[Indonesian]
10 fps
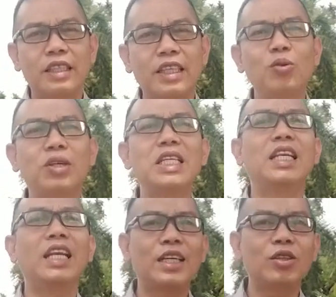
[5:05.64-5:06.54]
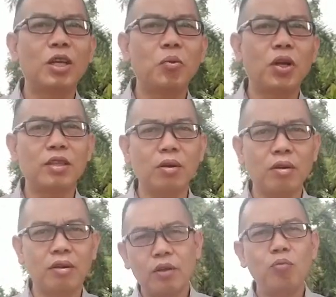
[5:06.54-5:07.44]
itu gila itu debt collector.
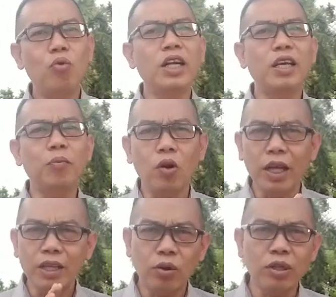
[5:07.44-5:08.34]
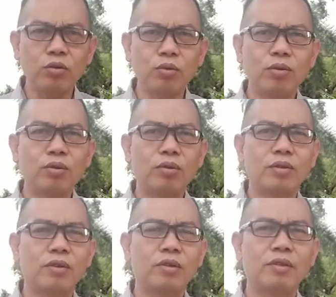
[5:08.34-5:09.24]
Bukan debt collector itu.
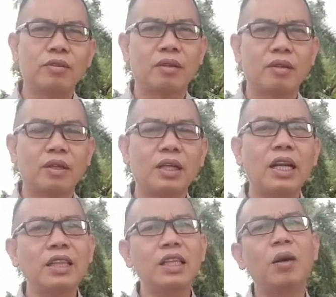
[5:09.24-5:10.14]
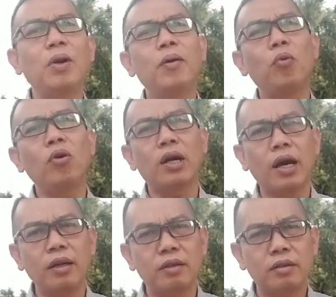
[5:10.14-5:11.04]
Kalian tinggal
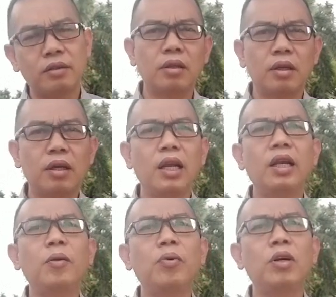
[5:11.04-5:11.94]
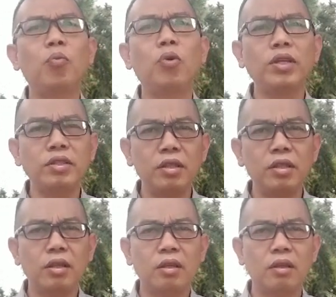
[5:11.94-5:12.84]
melaporkan. Kalian lapor ke polisi.
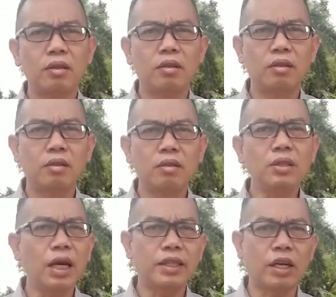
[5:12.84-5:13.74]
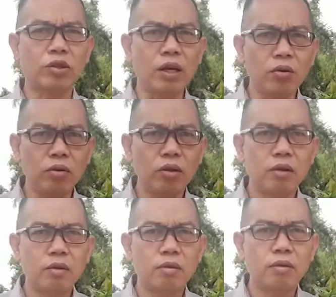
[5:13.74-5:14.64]
Jangan takut-takut.
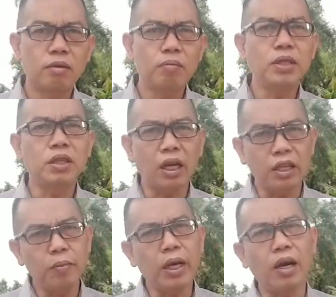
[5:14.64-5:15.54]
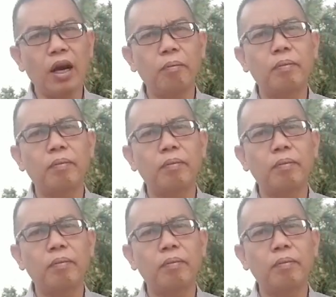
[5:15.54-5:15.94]
Pasti kalian di backup.